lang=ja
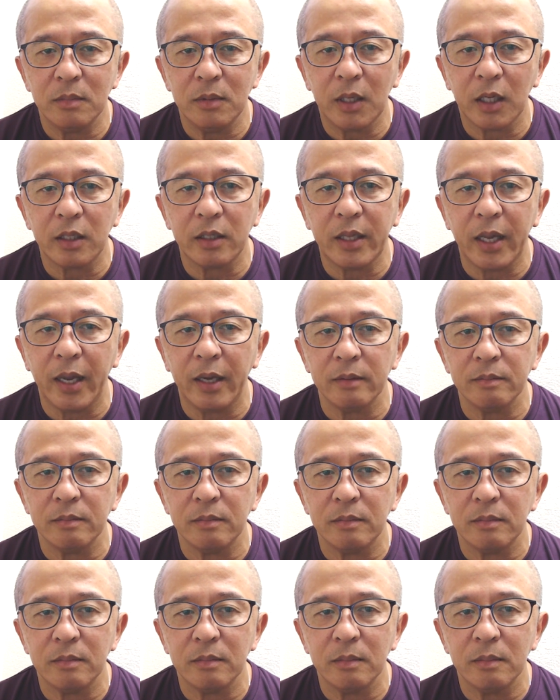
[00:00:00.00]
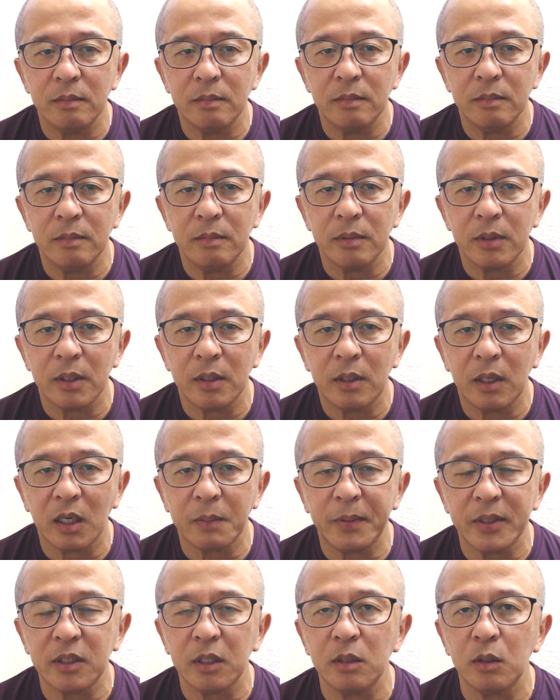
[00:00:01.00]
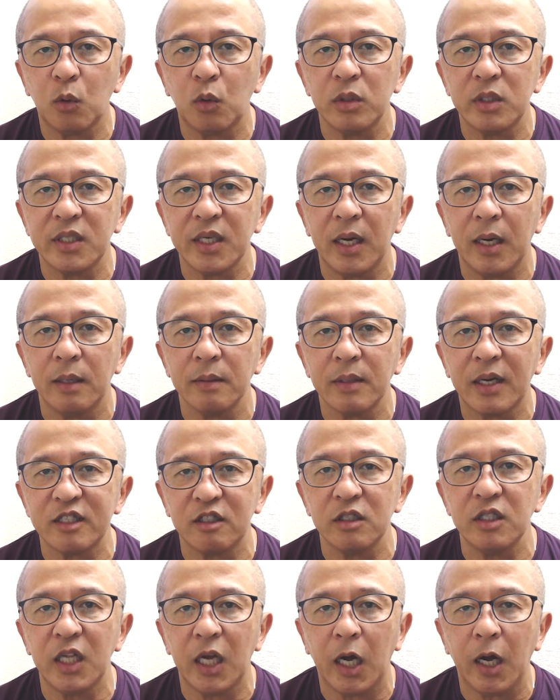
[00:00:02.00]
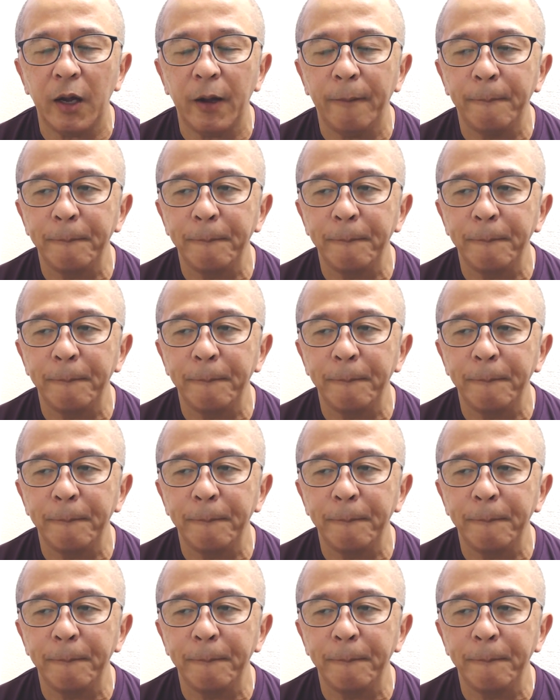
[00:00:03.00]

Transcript: やって、ひゃくパーセント こっちが勝つんだ。